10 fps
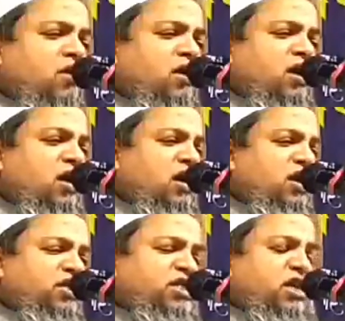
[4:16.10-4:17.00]
এই
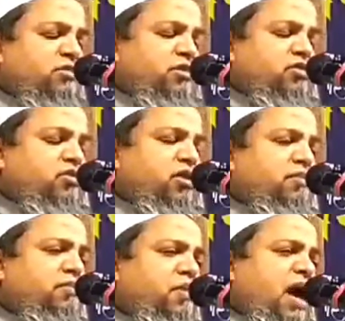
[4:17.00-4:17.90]
লিস্টের ভেতরে
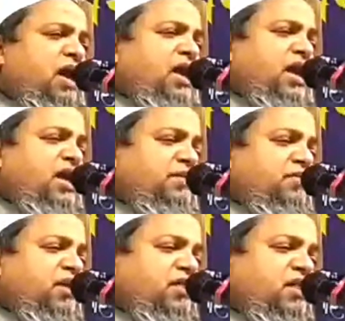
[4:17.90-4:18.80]
মালিক
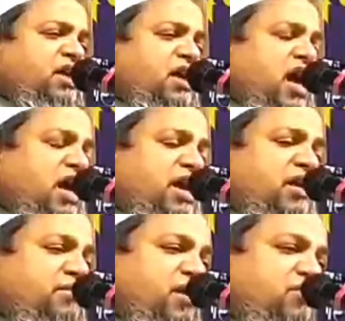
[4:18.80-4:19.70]
ইবনে দিন আর
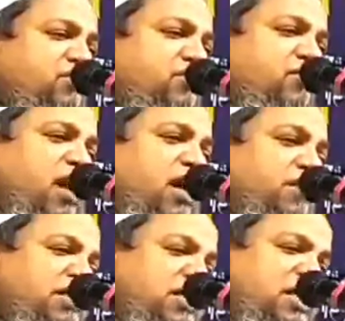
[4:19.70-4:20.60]
নামে কোনো নাম
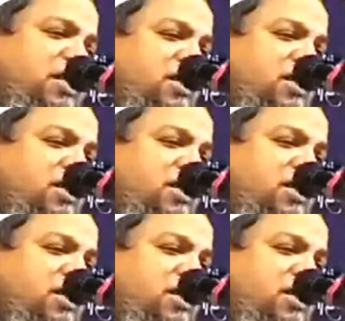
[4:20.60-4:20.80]
আসেনি